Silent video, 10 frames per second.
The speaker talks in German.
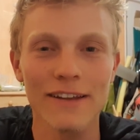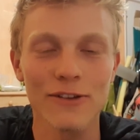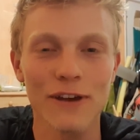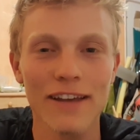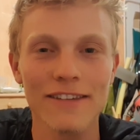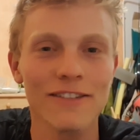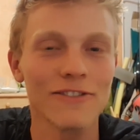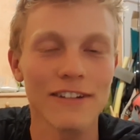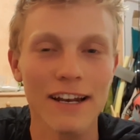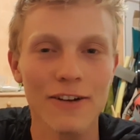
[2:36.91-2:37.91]
zu essen
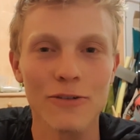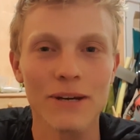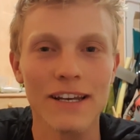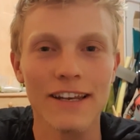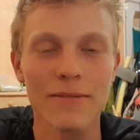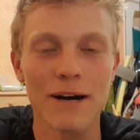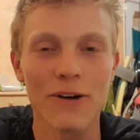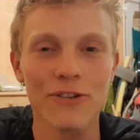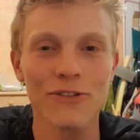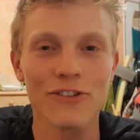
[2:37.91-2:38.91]
und dann auch bei denen im
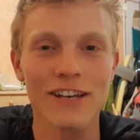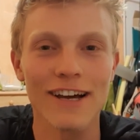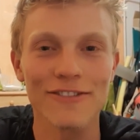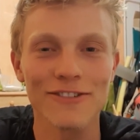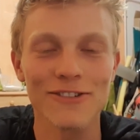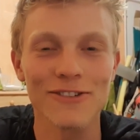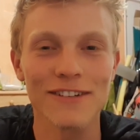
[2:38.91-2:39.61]
Haus zu schlafen und so.